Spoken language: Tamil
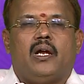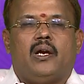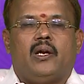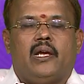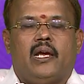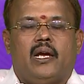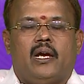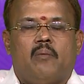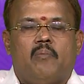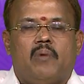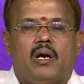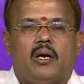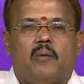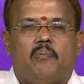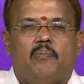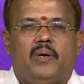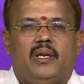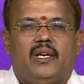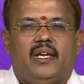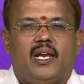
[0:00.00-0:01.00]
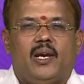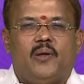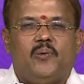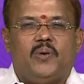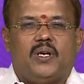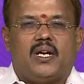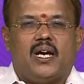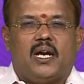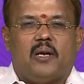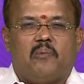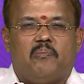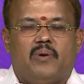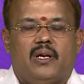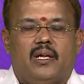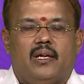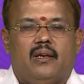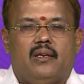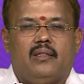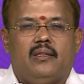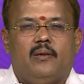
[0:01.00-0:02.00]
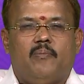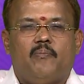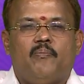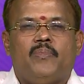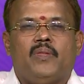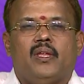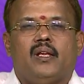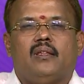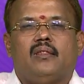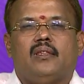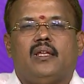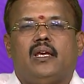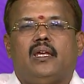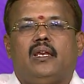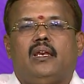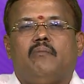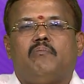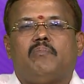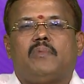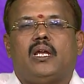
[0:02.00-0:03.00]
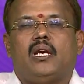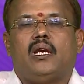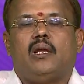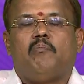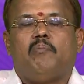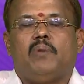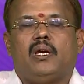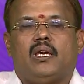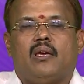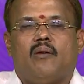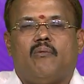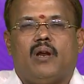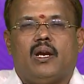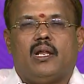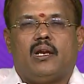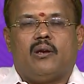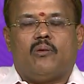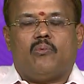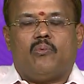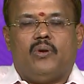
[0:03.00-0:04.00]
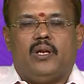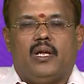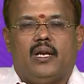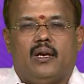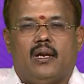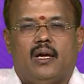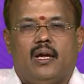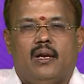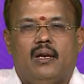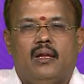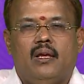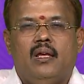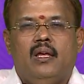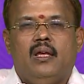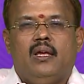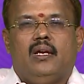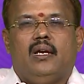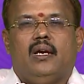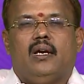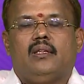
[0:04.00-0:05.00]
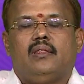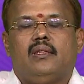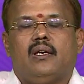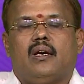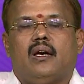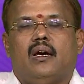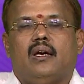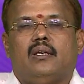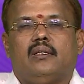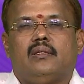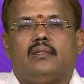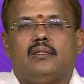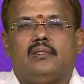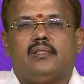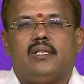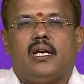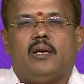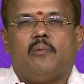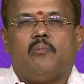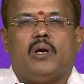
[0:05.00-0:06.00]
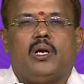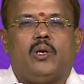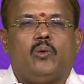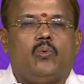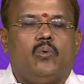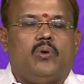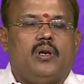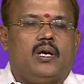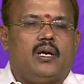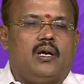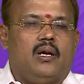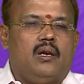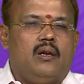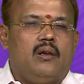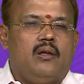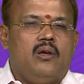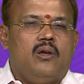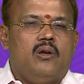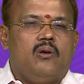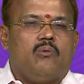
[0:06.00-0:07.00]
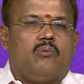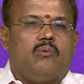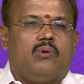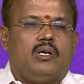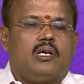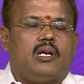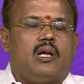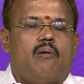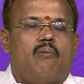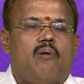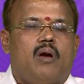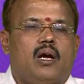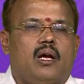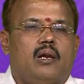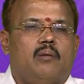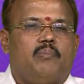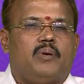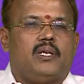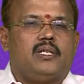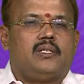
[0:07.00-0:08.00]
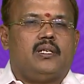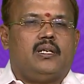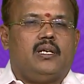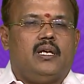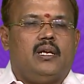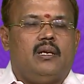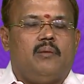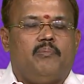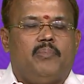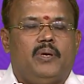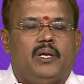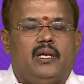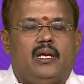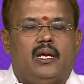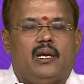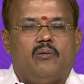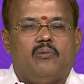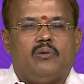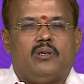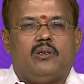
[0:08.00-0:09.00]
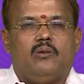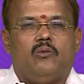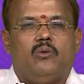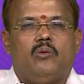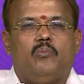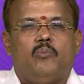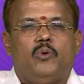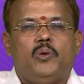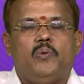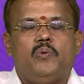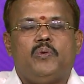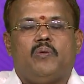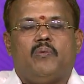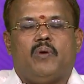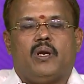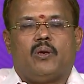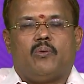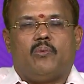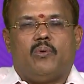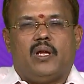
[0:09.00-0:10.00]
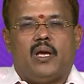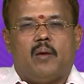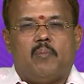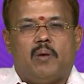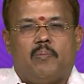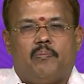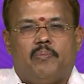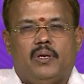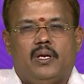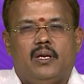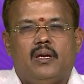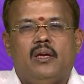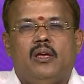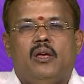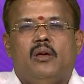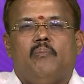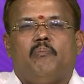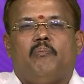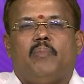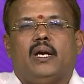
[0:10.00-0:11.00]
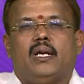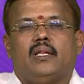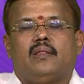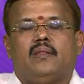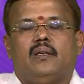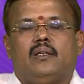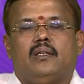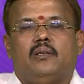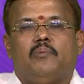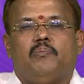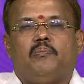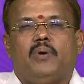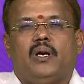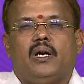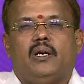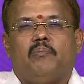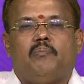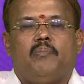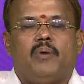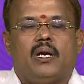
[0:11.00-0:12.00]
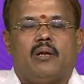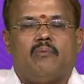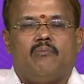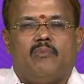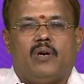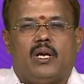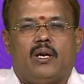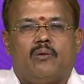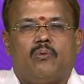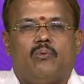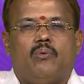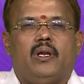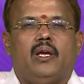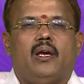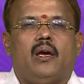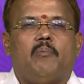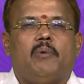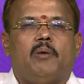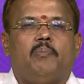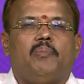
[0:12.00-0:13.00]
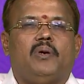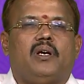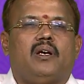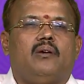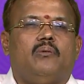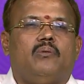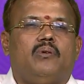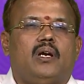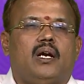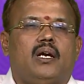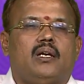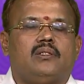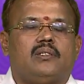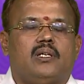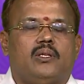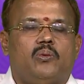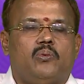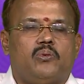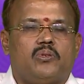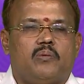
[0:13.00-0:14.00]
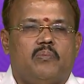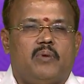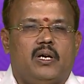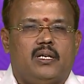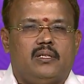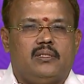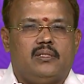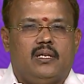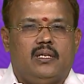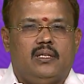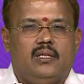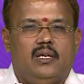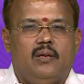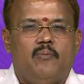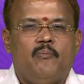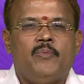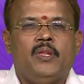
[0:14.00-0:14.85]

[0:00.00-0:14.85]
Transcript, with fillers: அநேகமாக பெரிய அளவு காணப்படுகிறது தைரியம் தன்னம்பிக்கை வளரக்கூடிய நாள் எடுத்த காரியத்தில் ஜெயம் அனுகூலங்கள் கொடுக்கல் வாங்கல் பிரச்சனையில் பெரிய அளவுக்கு ஒரு முடிவுக்கு வரக்கூடிய அமைப்பு பணத்தட்டுப்பாடு பணம் வரக்கூடிய அமைப்புக்கு உண்டான சந்தோஷமான செய்தி